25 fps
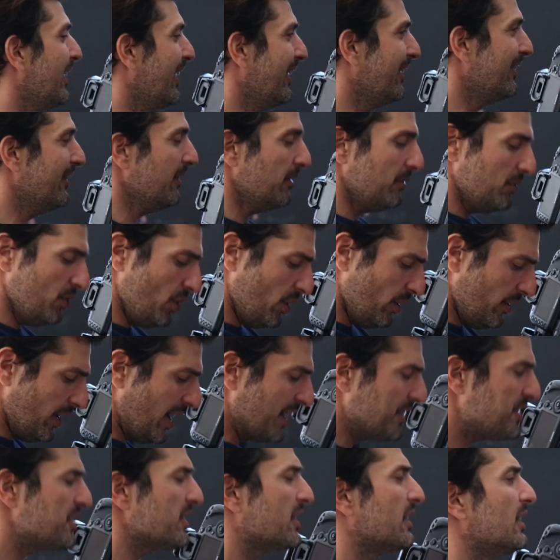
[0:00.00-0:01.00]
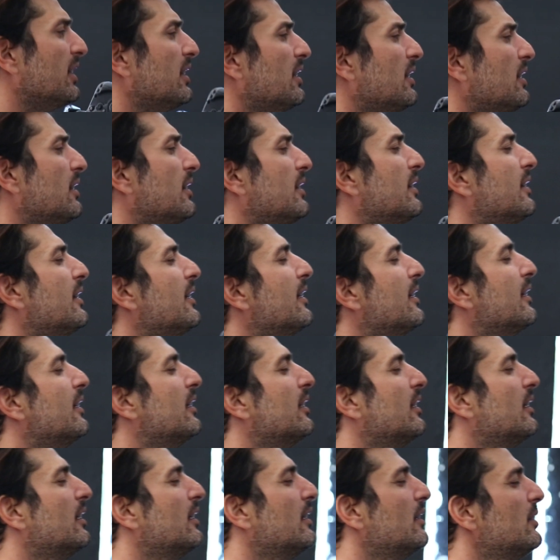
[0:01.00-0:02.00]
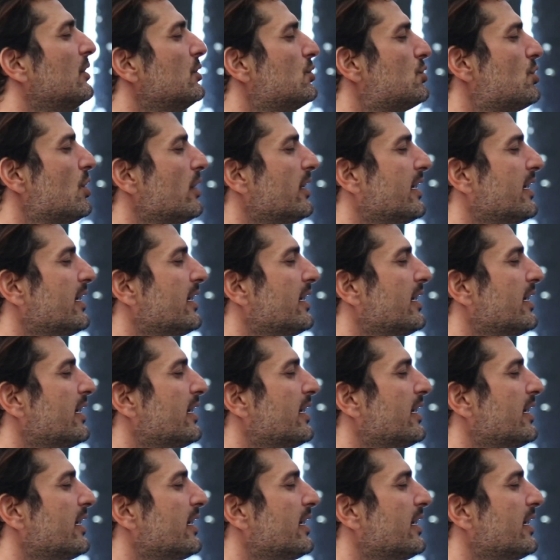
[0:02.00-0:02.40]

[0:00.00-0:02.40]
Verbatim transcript: fotoğrafçıyla başlayıp onu seçtim. Daha sonra